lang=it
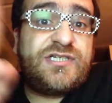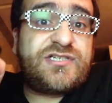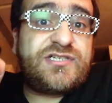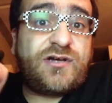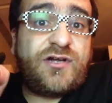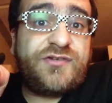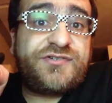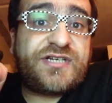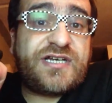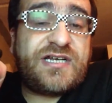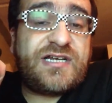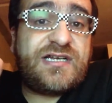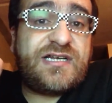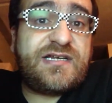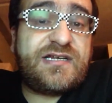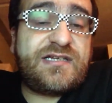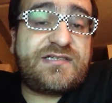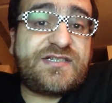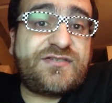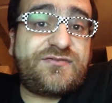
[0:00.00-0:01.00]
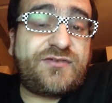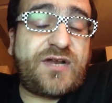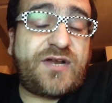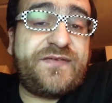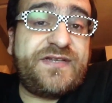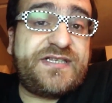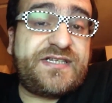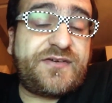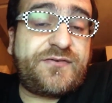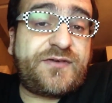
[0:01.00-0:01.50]
i social, se non
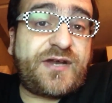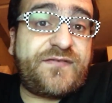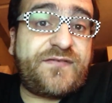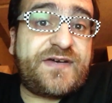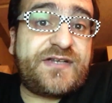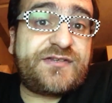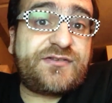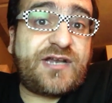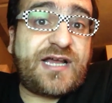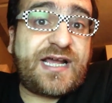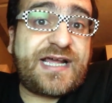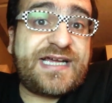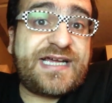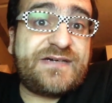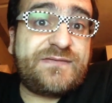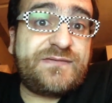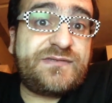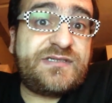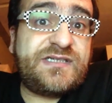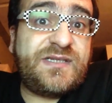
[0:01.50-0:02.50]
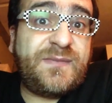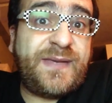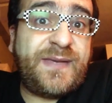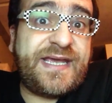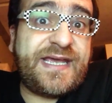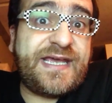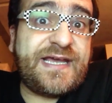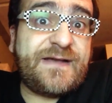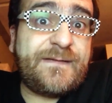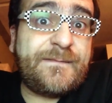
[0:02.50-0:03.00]
avete ancora fatto l'account di
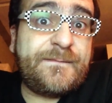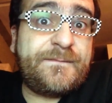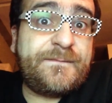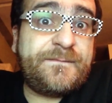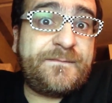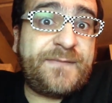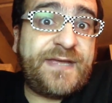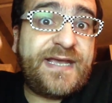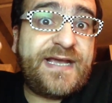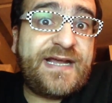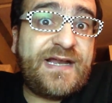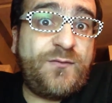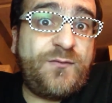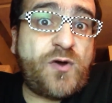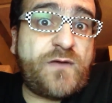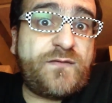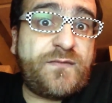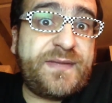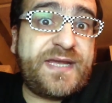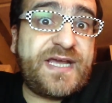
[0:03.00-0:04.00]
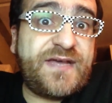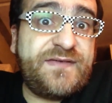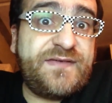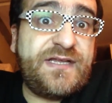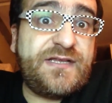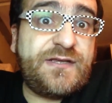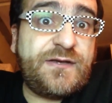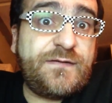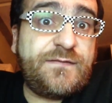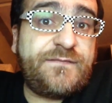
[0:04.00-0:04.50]
Mega, Mega il nuovo Mega
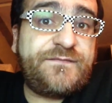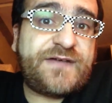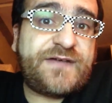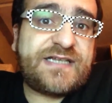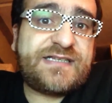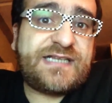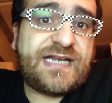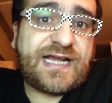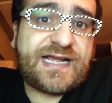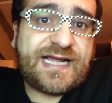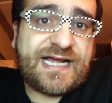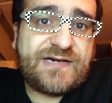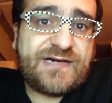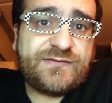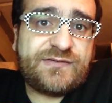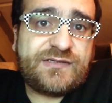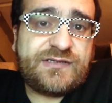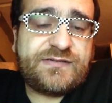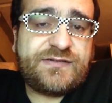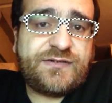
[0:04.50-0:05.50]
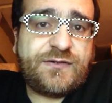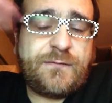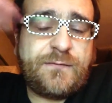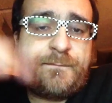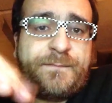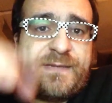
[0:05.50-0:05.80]
Video, fate l'account, non